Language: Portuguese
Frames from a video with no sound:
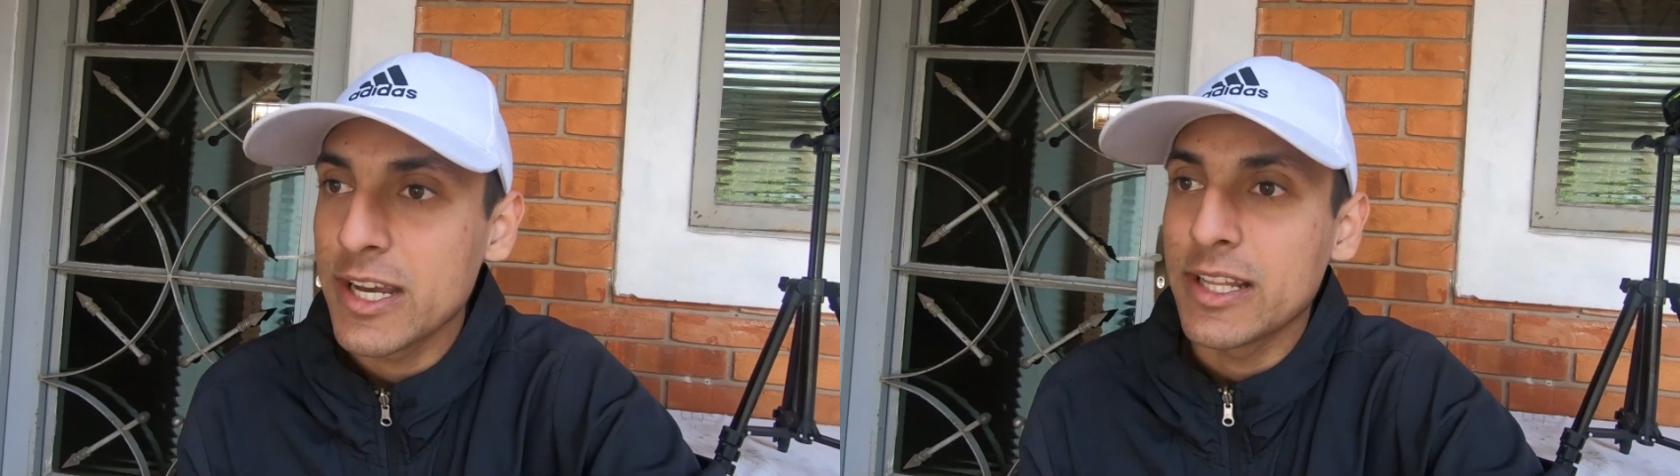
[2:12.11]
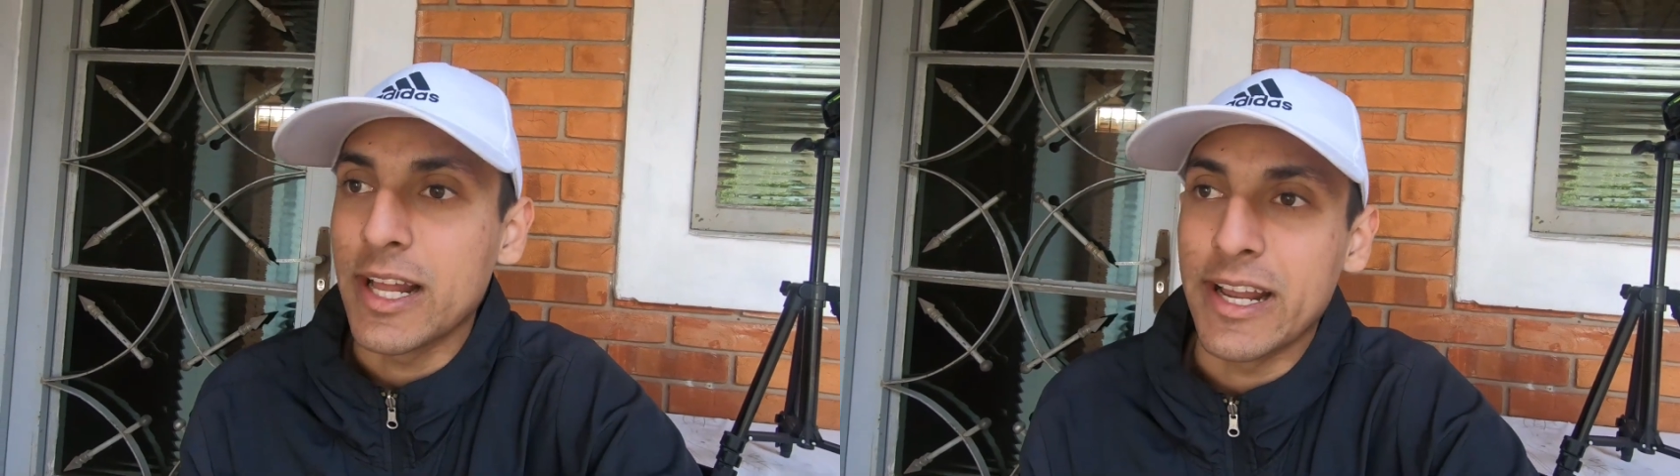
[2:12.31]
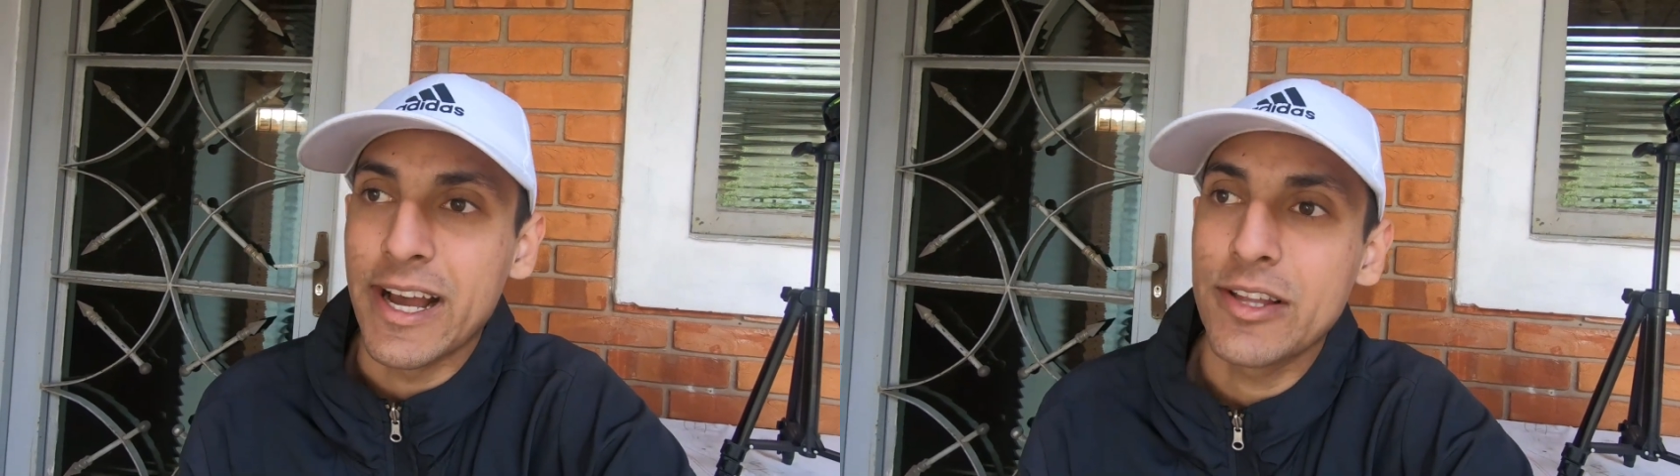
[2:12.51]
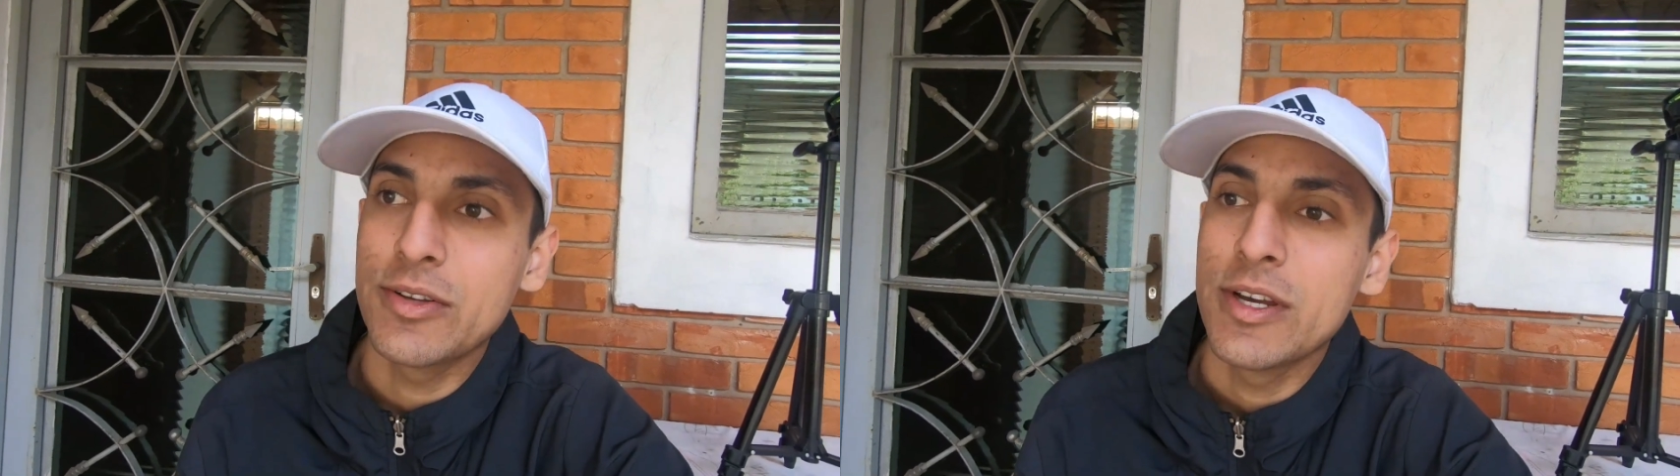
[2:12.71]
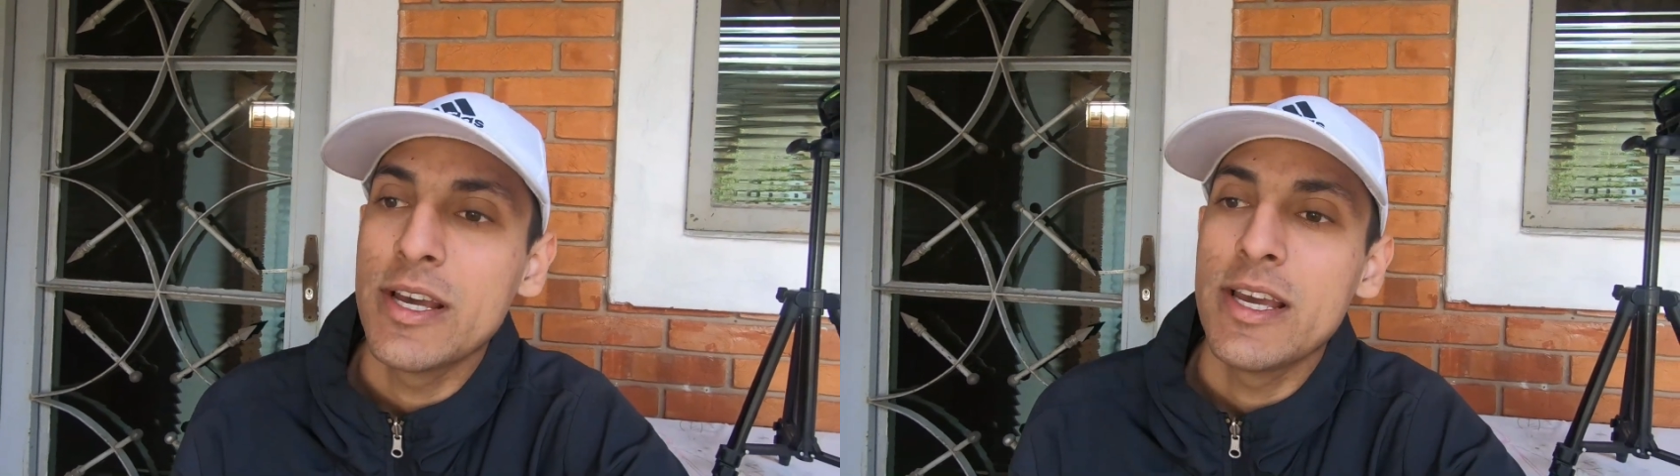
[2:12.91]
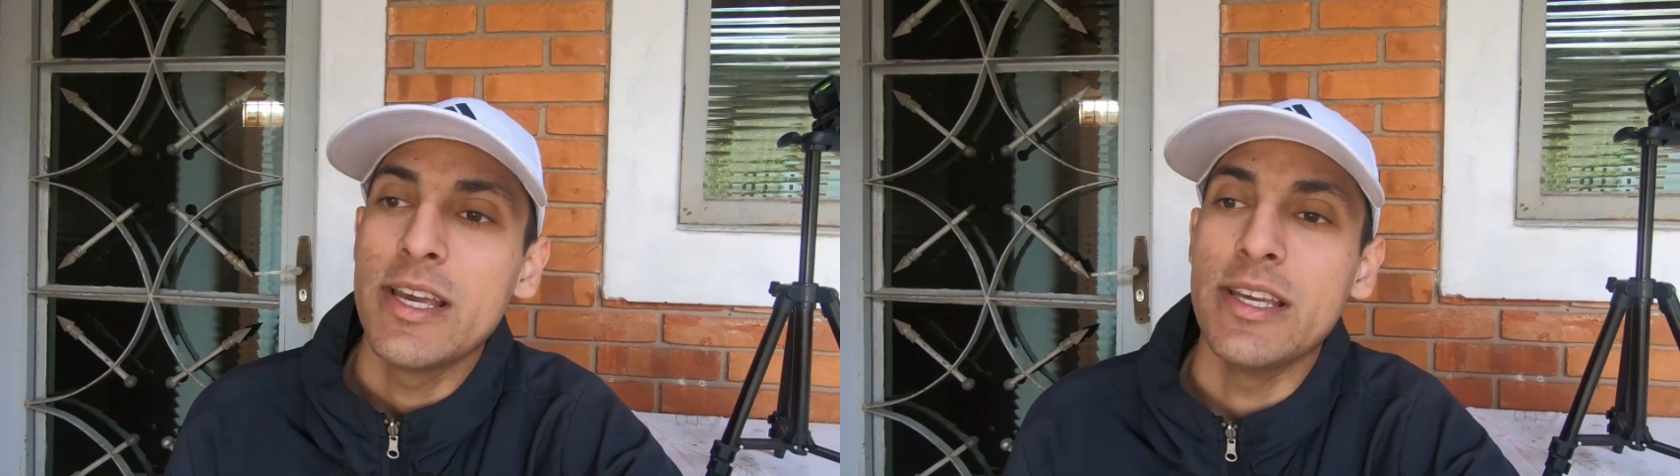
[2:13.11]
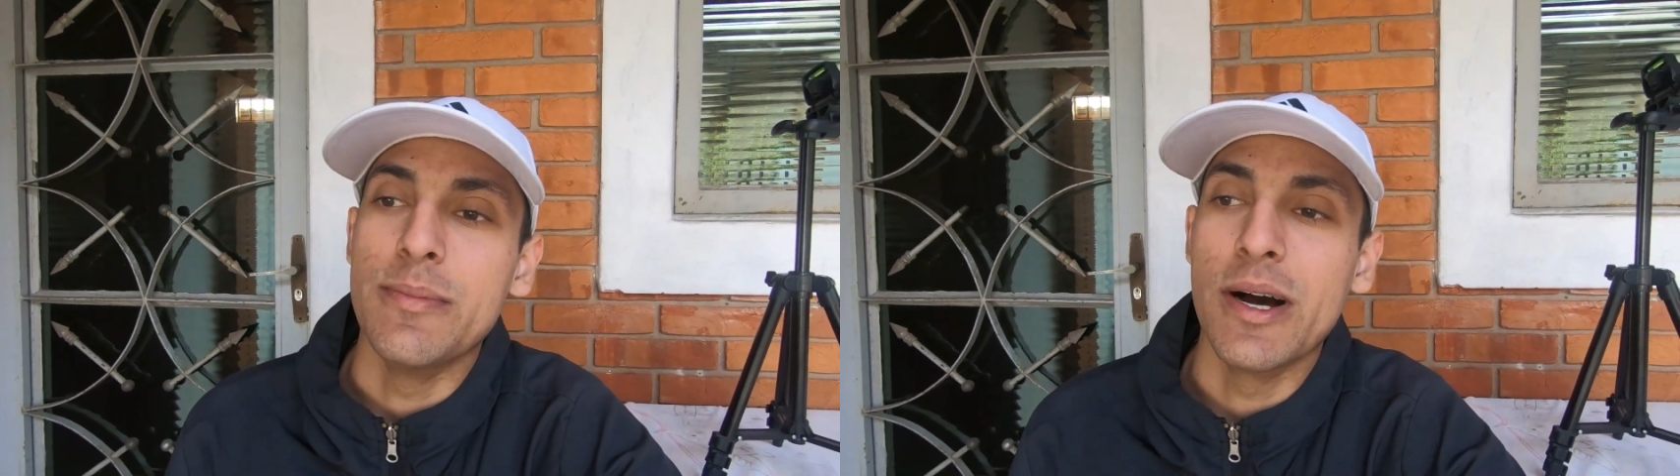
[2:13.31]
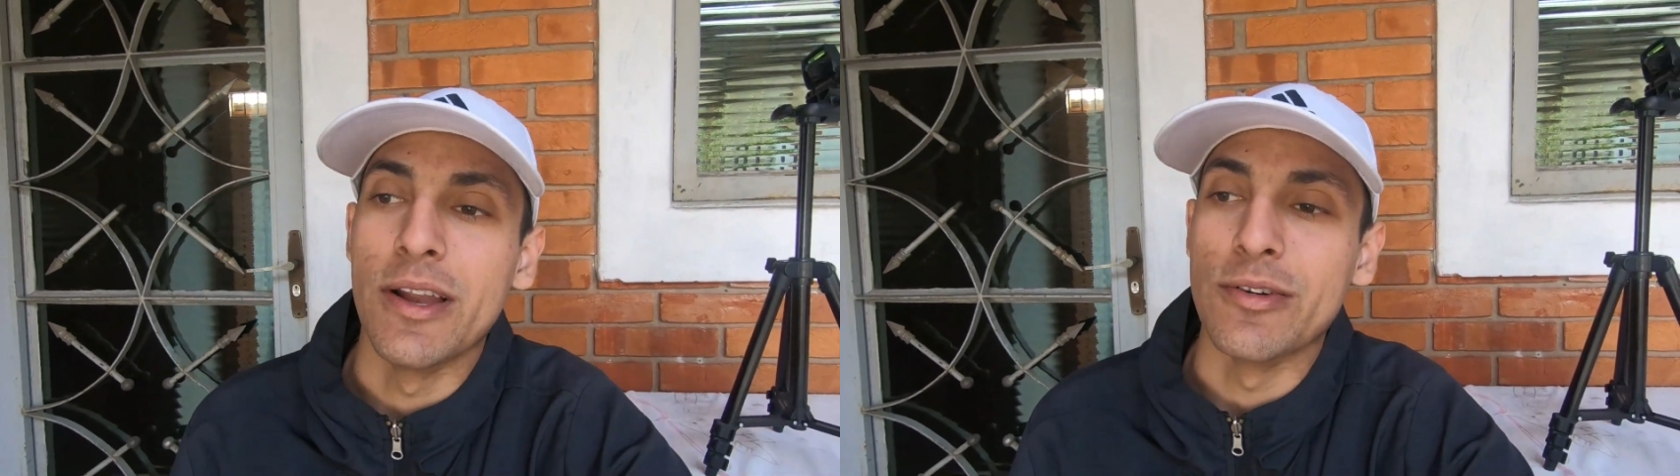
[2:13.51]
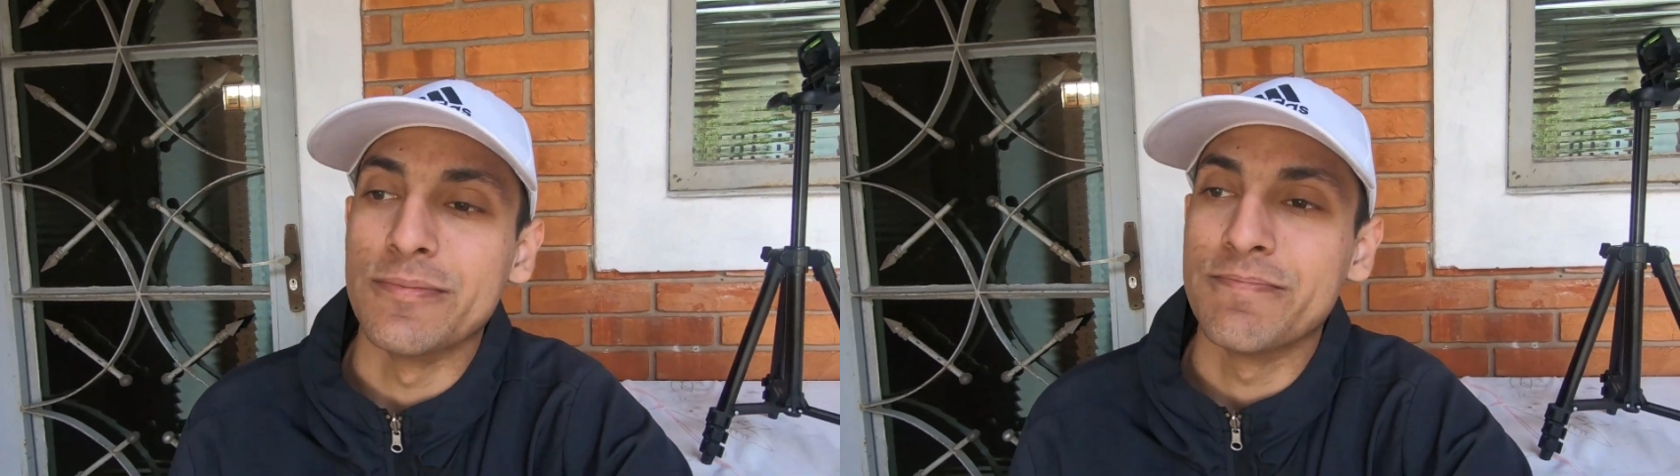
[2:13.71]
tá ligado? E, mano,